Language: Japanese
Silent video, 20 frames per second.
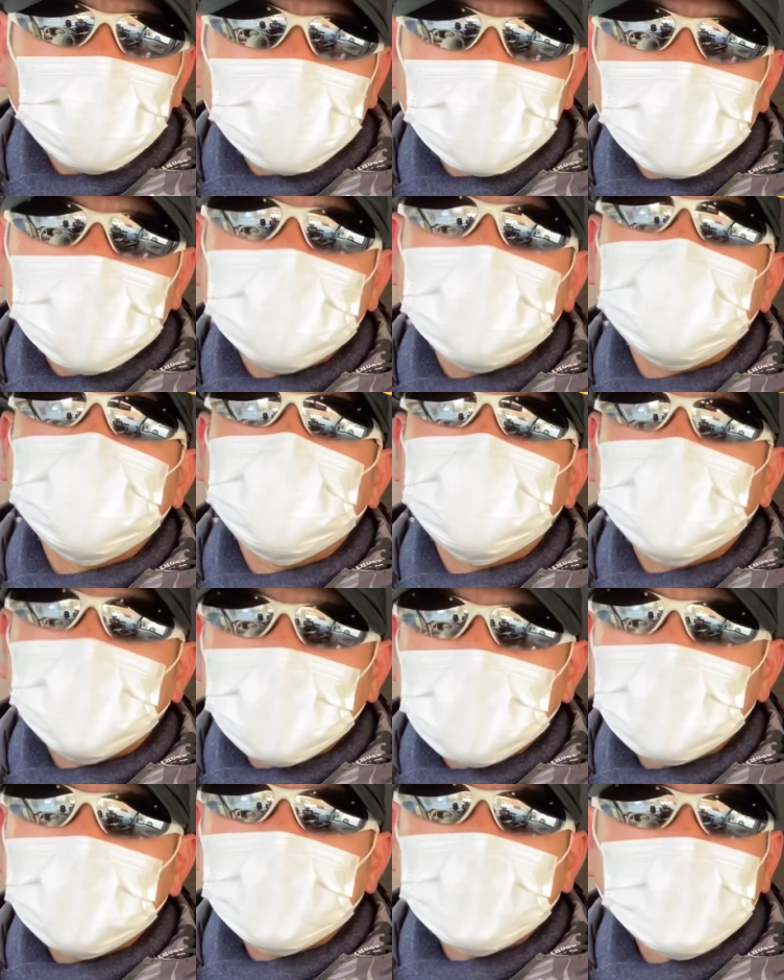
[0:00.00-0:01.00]
なんですよ
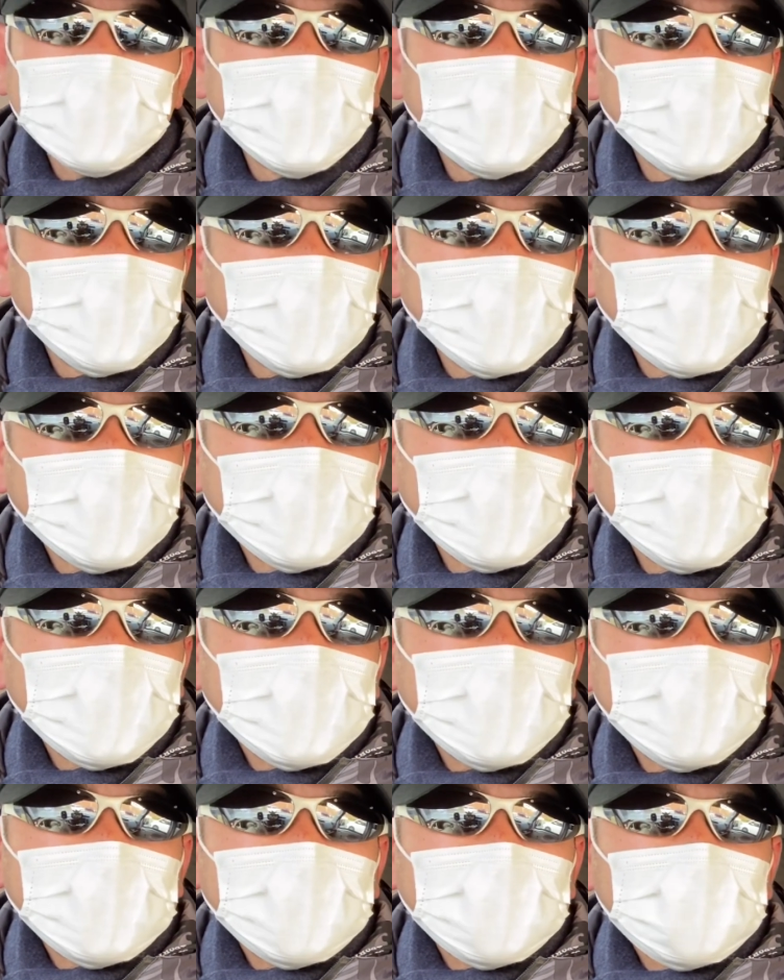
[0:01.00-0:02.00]
ね。
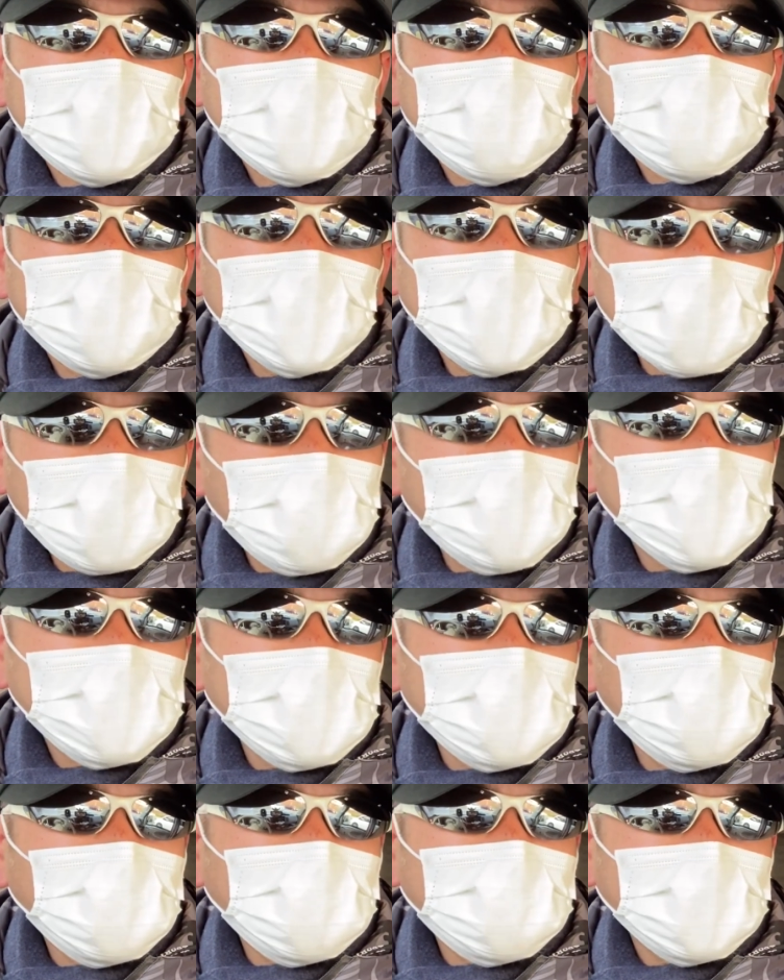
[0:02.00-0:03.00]
で結構
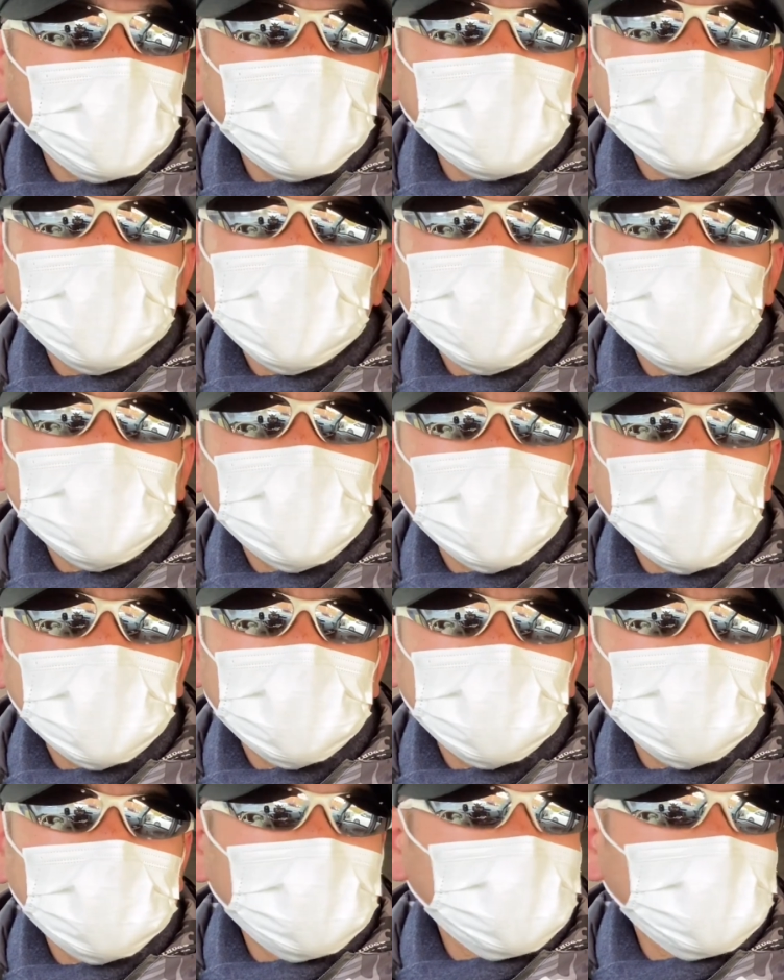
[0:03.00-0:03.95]
全国展開している